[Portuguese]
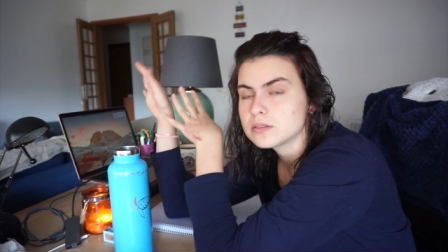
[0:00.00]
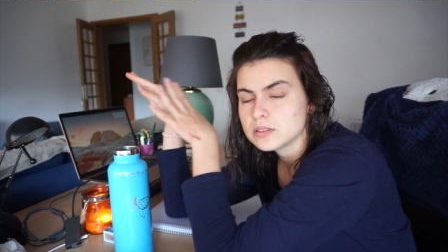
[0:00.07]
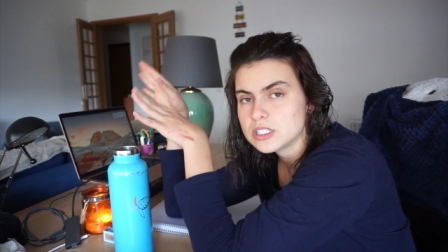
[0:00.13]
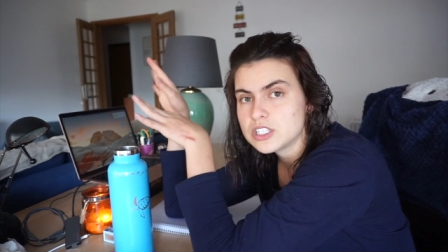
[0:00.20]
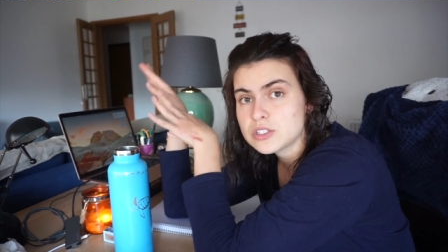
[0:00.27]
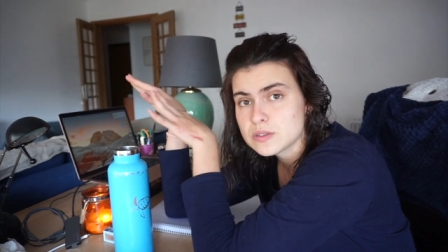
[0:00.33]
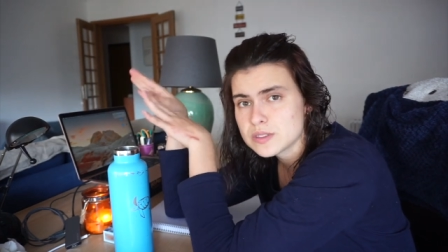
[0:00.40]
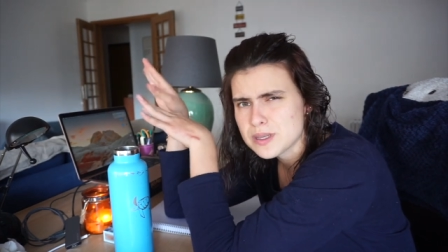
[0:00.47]

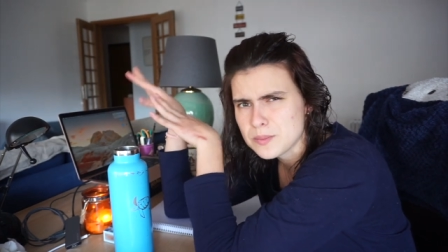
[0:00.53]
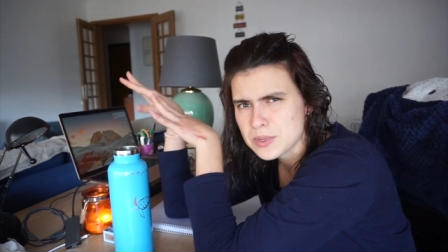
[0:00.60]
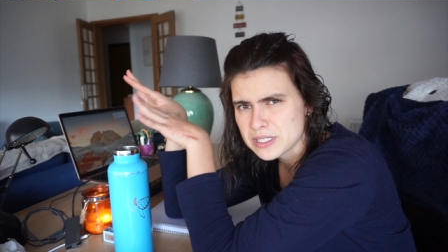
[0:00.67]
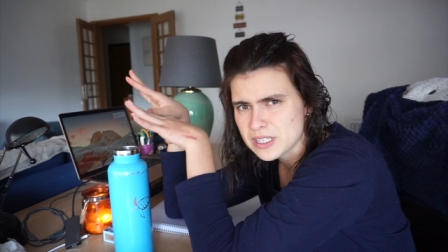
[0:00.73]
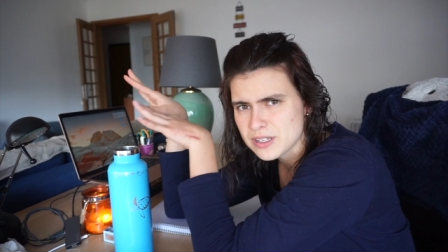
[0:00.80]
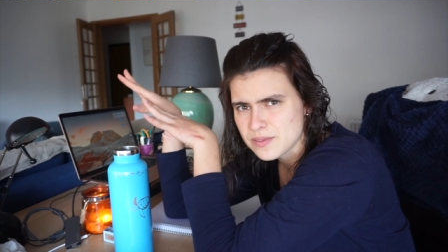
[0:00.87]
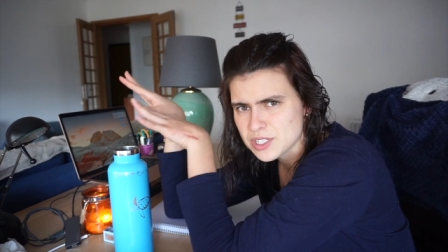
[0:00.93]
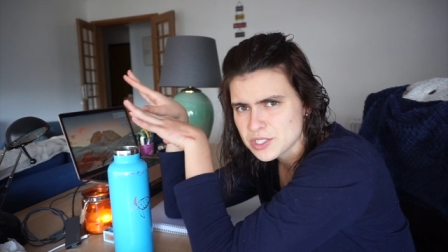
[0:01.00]
isto sempre
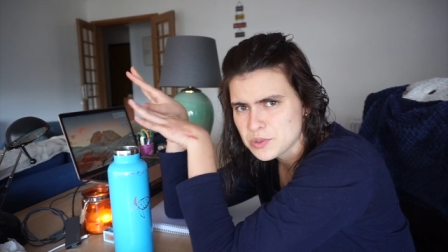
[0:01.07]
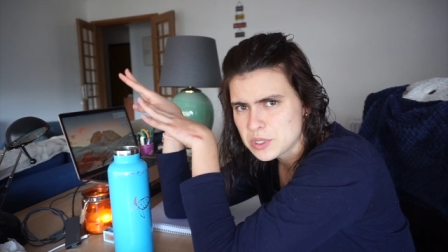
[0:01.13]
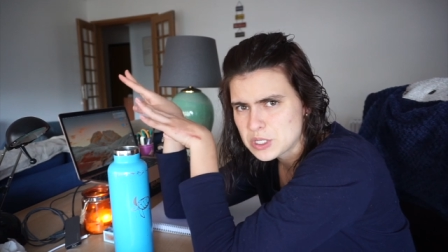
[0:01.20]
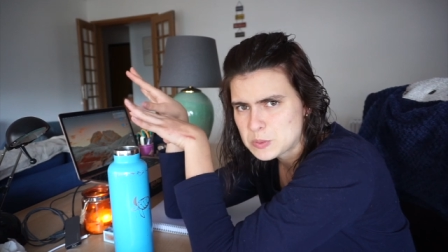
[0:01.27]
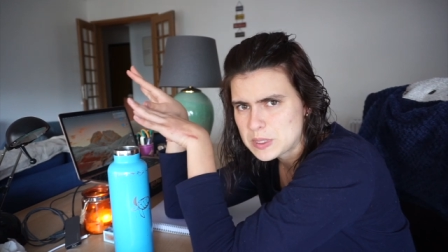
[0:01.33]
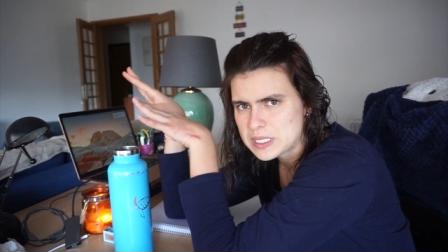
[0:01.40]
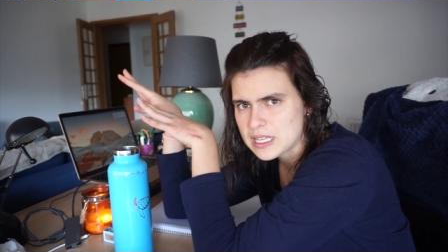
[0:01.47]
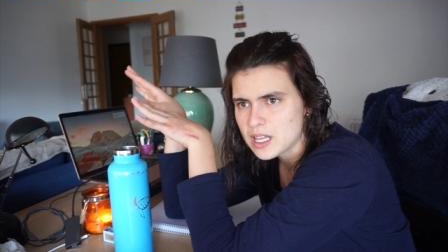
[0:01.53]
através do
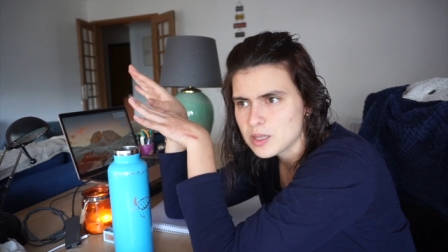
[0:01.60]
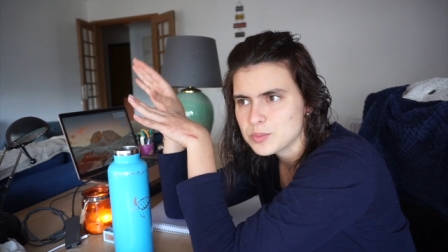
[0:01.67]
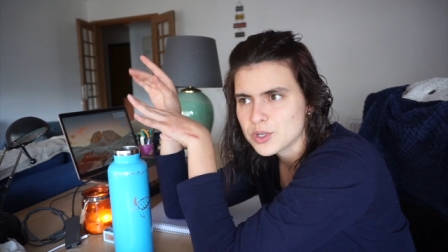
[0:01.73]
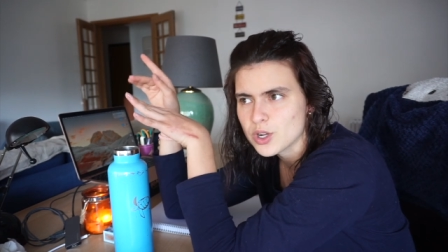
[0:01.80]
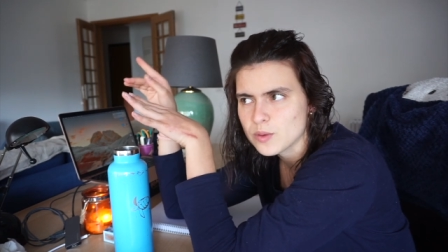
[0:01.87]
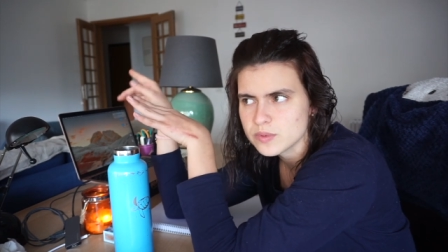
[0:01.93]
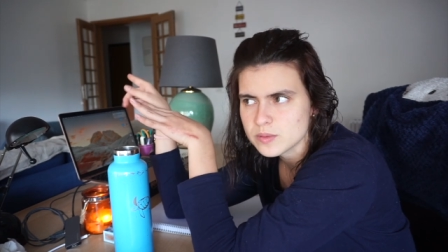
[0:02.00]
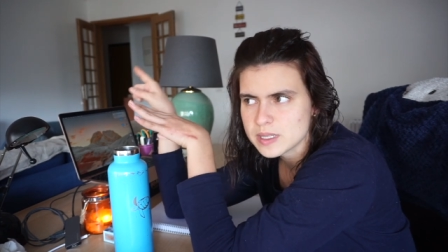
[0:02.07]
hospital,
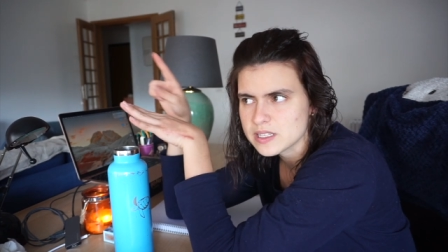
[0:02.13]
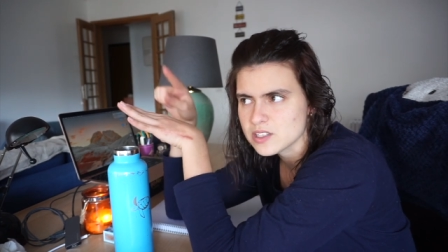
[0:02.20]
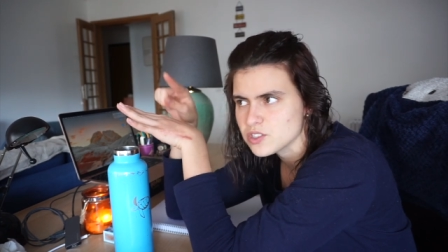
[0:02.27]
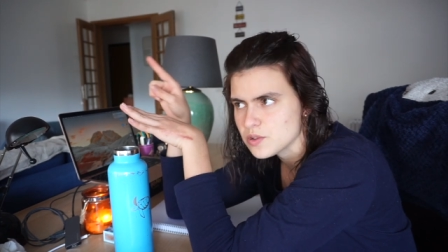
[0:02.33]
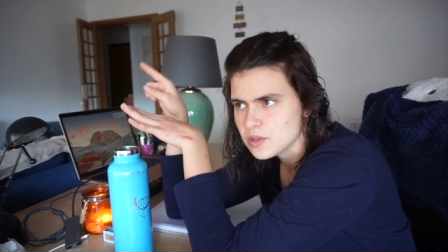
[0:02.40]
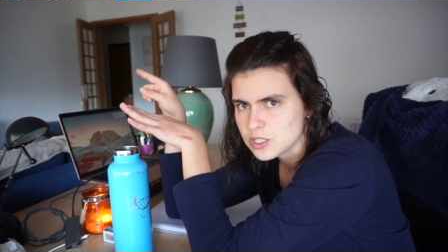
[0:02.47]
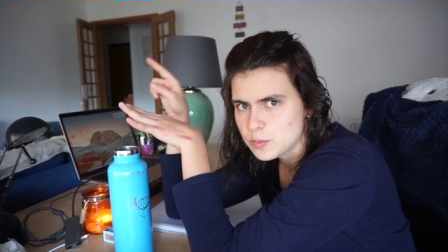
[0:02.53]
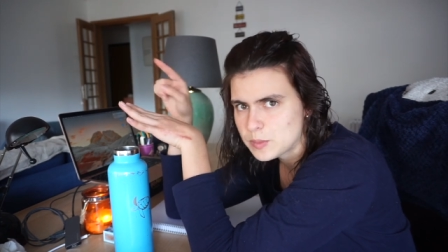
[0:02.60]
porque obviamente eles
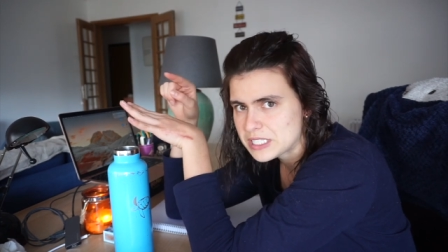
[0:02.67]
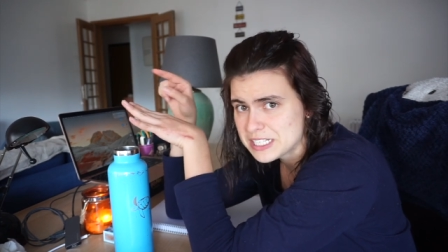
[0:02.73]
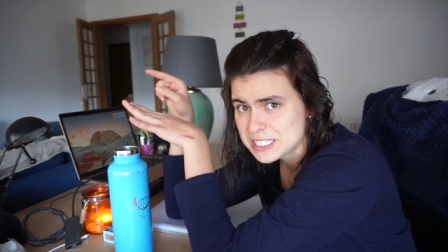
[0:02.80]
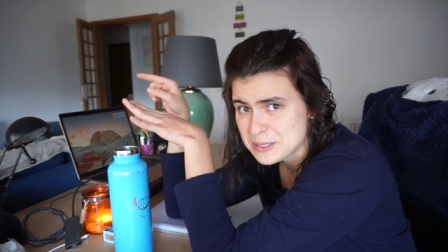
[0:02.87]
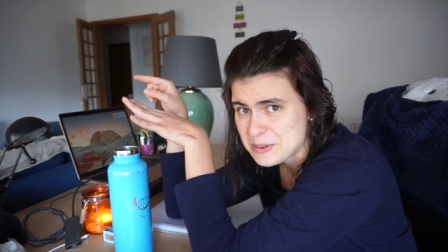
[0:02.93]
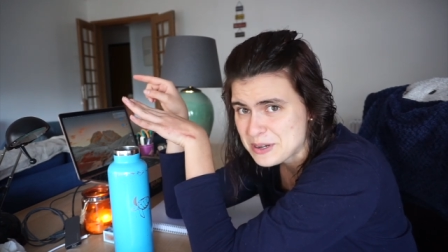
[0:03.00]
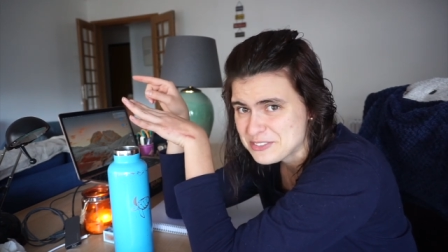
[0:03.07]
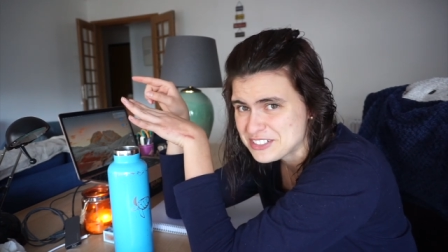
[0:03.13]
não andam para trás
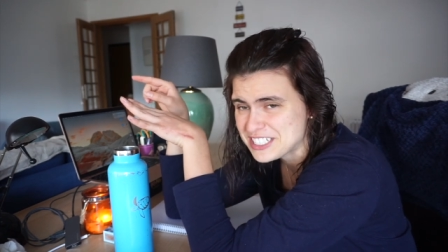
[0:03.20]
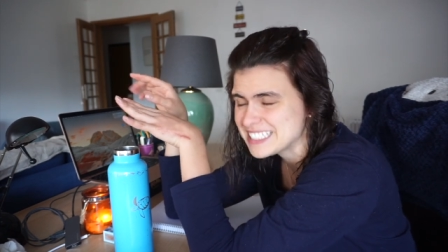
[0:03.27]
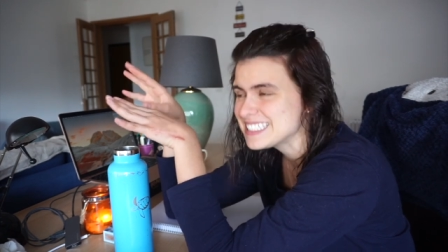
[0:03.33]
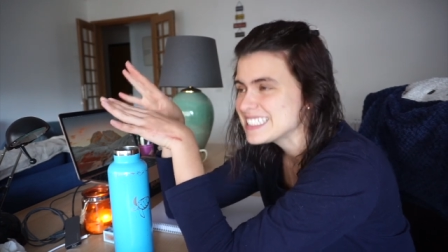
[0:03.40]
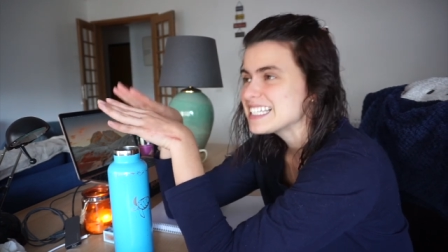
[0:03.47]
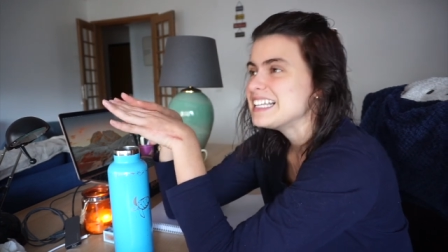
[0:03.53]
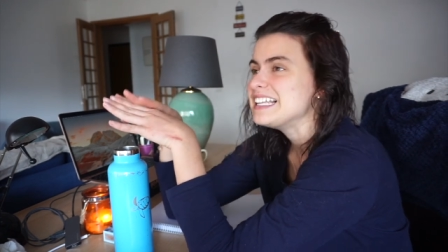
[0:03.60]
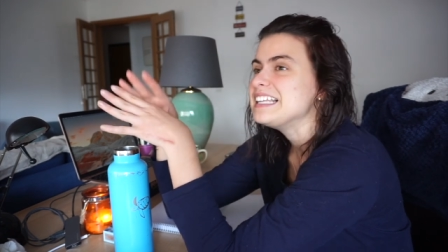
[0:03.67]
e para a frente,